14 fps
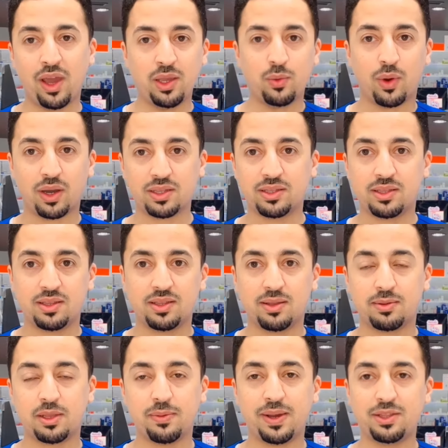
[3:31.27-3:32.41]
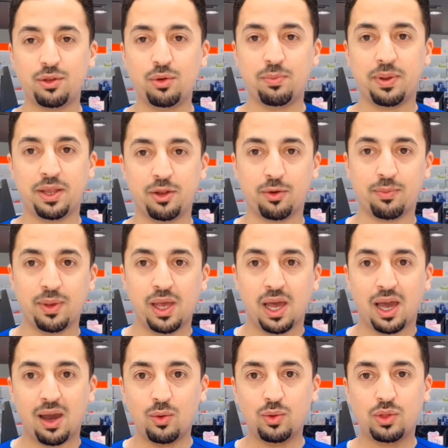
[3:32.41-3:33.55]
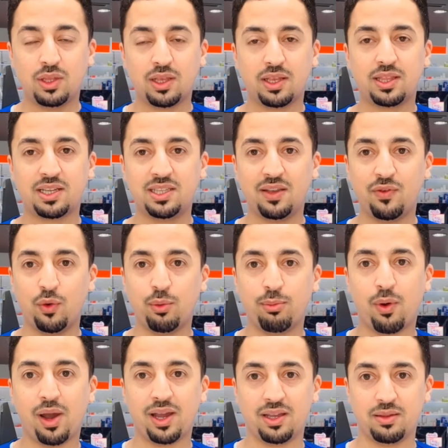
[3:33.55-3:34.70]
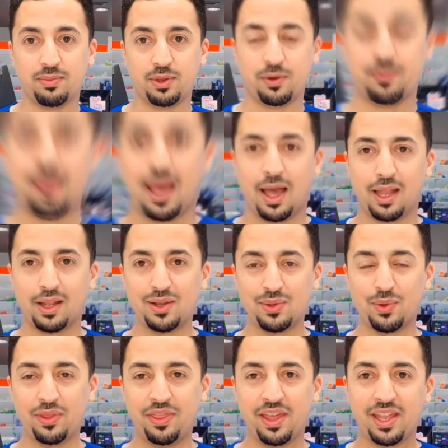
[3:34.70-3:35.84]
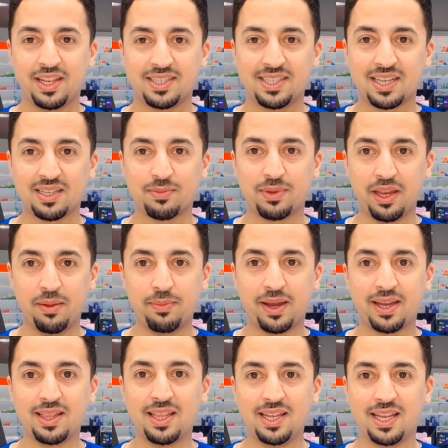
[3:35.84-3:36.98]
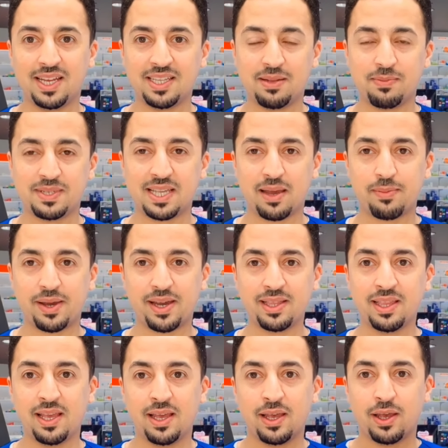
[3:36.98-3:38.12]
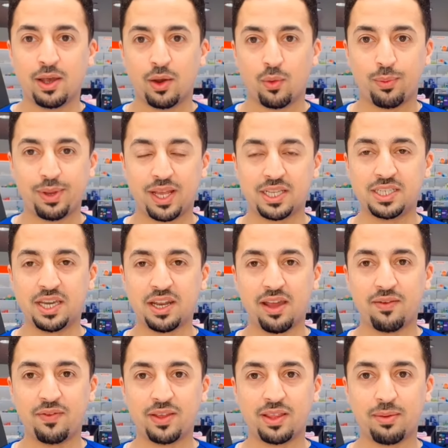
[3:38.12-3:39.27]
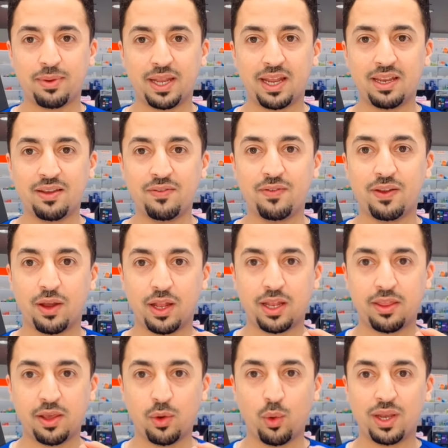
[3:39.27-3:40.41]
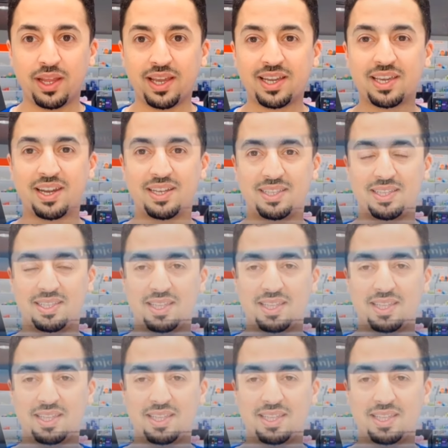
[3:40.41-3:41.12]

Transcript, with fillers: أي وقت تتبادلون بينهم أو تكتفوا بواحد منهم الخطوة الثانية نستخدم كريمات لعلاج المسامات ومن أشهرها فيتامين ألف اللي هو الإكراتين